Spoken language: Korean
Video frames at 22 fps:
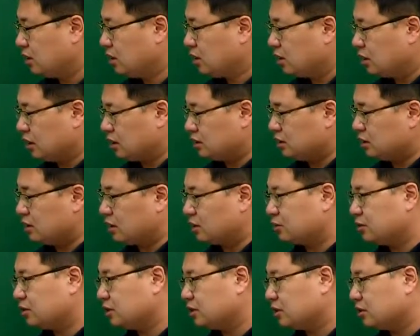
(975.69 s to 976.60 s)
항상
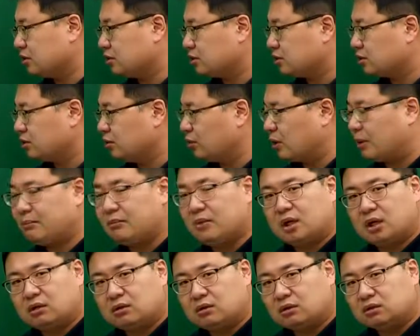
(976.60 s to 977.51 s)
강조했잖아요. 그렇죠?
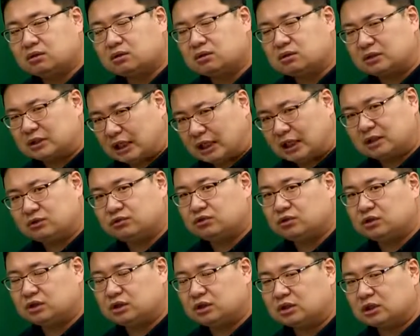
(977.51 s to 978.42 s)
웬만한 거절은 다
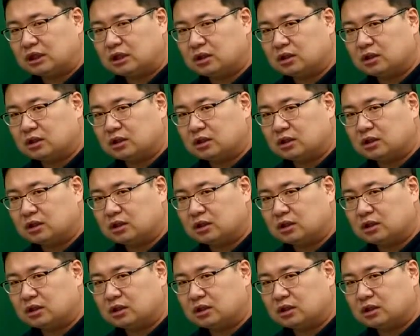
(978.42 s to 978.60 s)
추인,